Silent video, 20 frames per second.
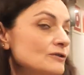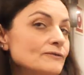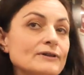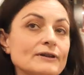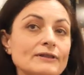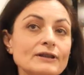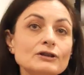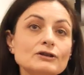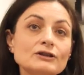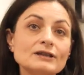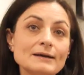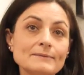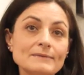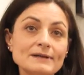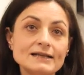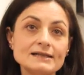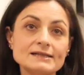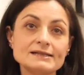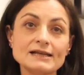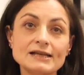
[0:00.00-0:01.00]
ofreciendo
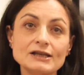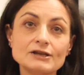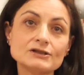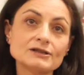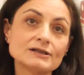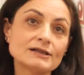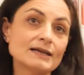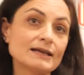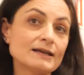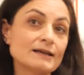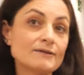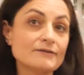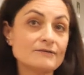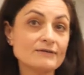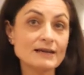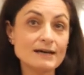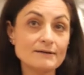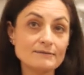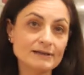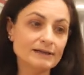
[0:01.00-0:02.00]
también ensayos de
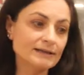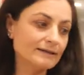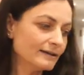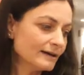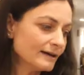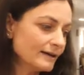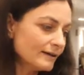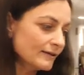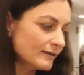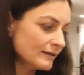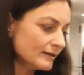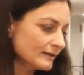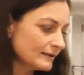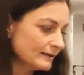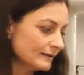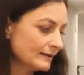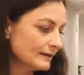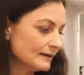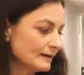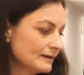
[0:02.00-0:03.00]
fiabilidad,
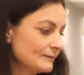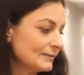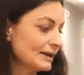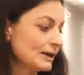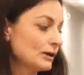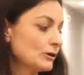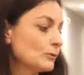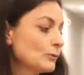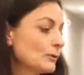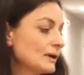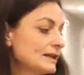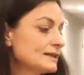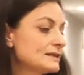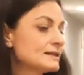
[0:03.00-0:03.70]
eh, para lo cual